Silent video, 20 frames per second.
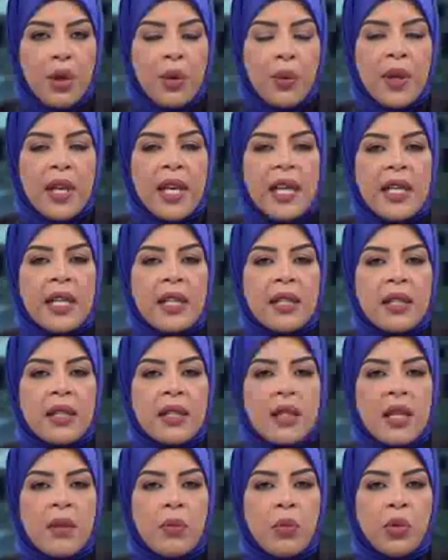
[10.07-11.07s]

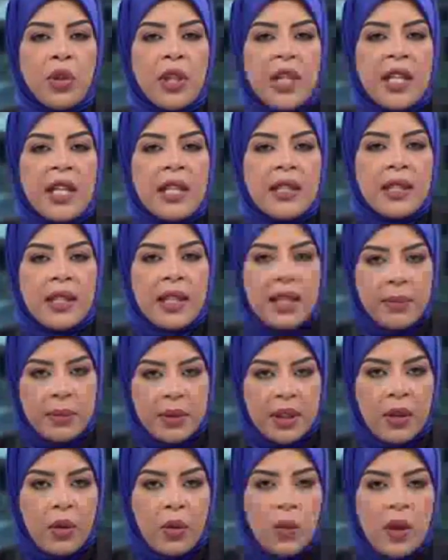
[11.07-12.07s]
ورئيس مديرية
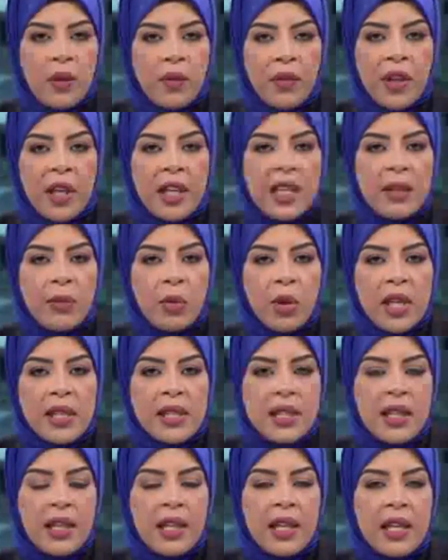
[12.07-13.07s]
الأمن ووفقا
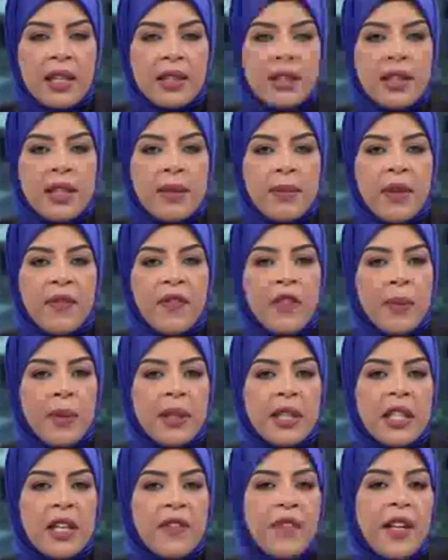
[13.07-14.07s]
لمراسل قناة النبأ في
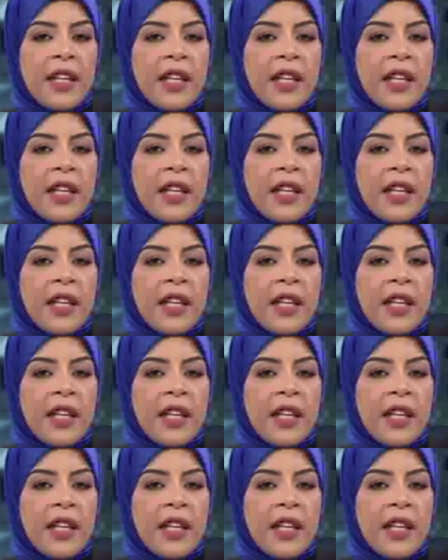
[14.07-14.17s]
المدينة فإن